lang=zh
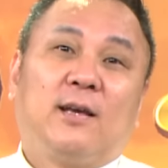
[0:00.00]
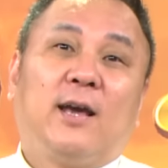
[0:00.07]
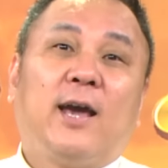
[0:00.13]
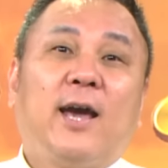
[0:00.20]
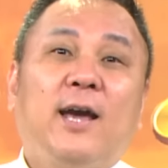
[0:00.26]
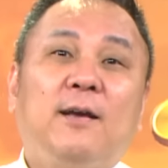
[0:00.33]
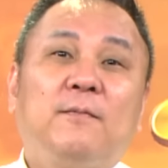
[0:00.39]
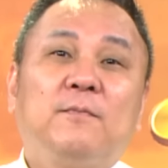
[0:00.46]

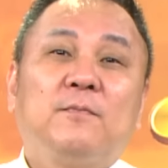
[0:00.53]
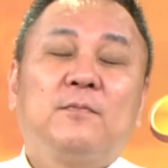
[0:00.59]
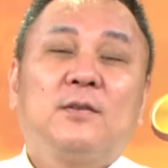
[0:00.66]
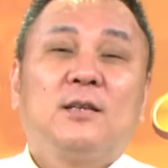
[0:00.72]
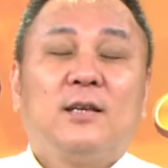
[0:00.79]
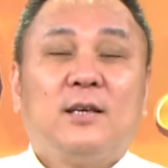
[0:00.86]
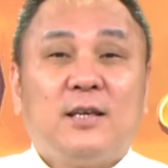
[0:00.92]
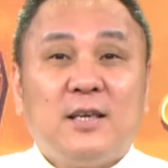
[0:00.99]
哎，
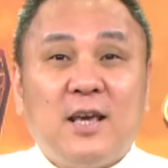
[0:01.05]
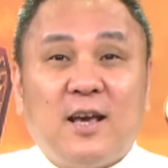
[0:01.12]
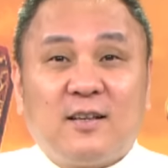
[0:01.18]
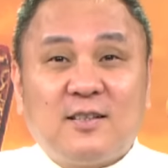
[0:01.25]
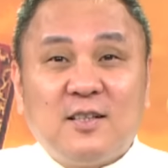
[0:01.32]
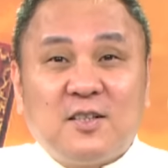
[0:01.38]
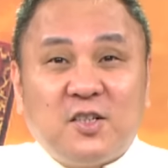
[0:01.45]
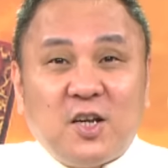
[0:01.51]
也
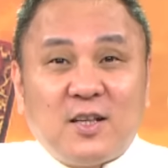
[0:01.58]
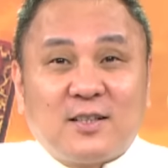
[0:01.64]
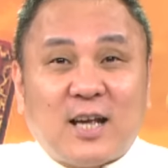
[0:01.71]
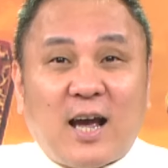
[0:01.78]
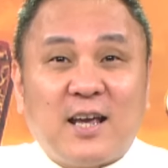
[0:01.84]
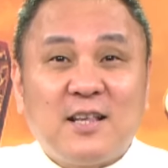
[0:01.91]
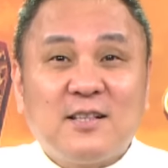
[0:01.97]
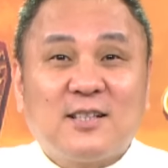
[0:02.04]
是建
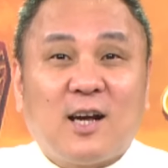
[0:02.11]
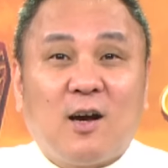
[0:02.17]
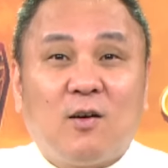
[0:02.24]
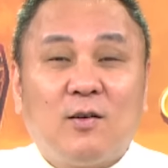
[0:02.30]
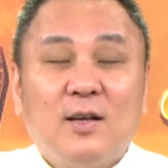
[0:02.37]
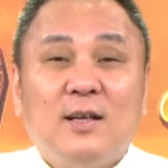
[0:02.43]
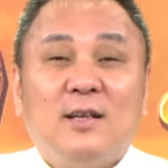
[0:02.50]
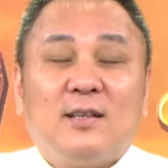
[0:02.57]
材营
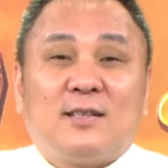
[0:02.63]
造